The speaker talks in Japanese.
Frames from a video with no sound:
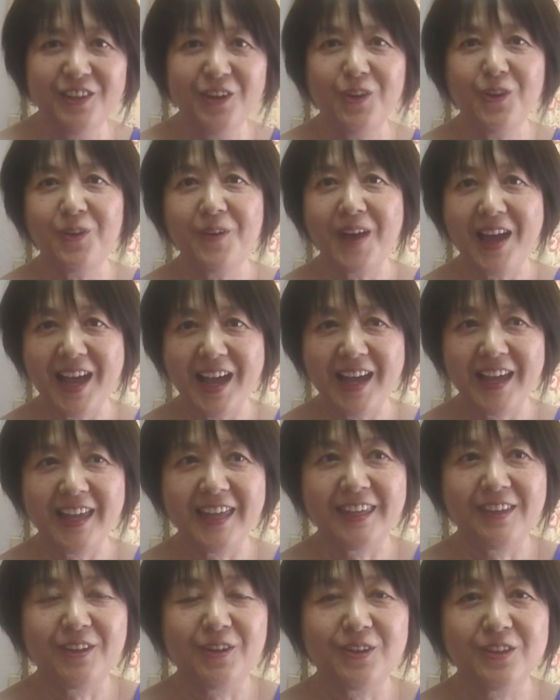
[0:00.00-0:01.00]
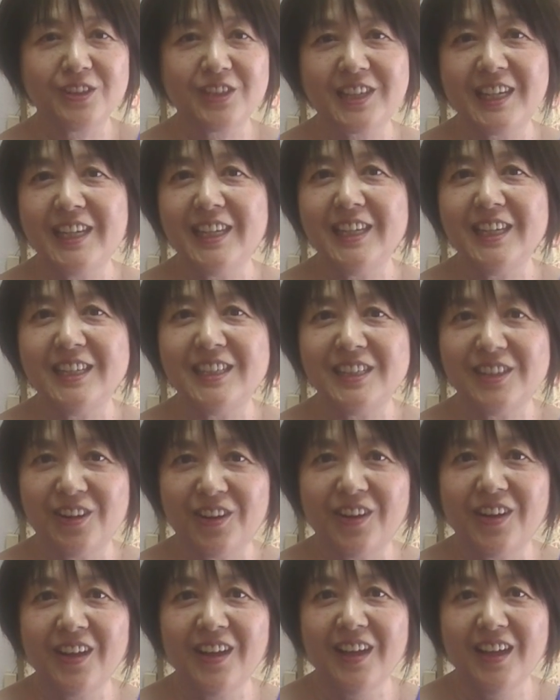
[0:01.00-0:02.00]
今日はえっ、ー、と月に一
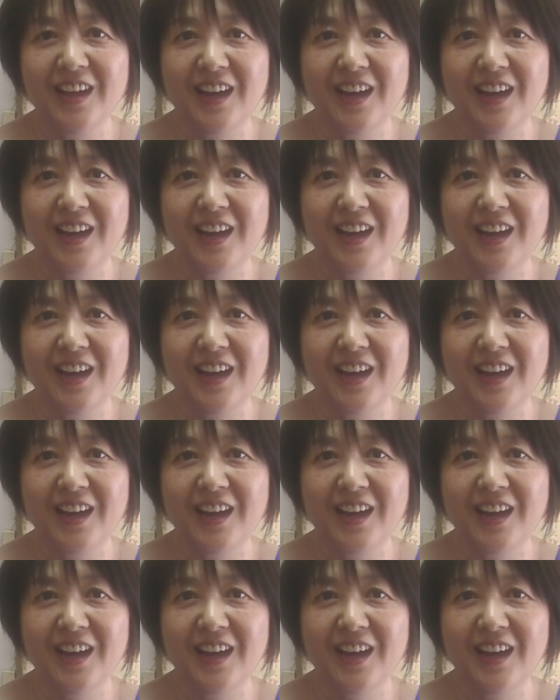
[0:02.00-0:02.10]
度